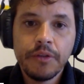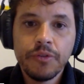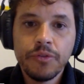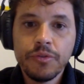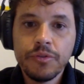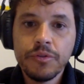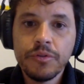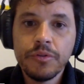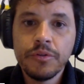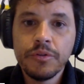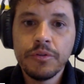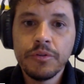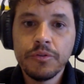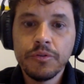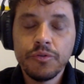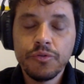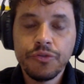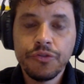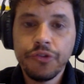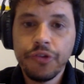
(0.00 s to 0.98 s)

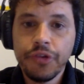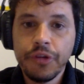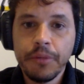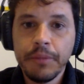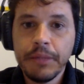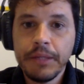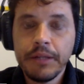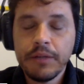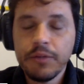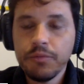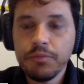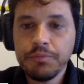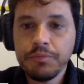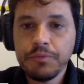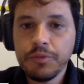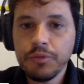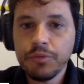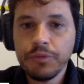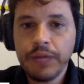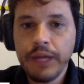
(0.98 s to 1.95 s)
no, no time que não,
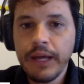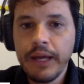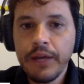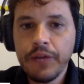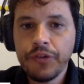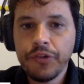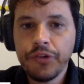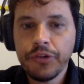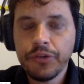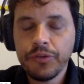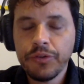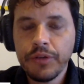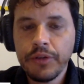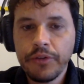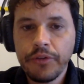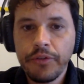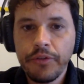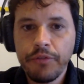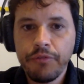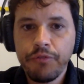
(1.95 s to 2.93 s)
não tem rendido
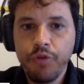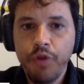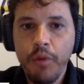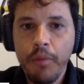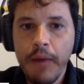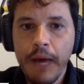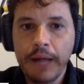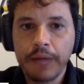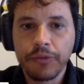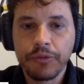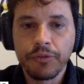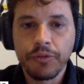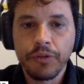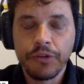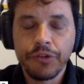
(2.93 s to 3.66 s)
nesse formato.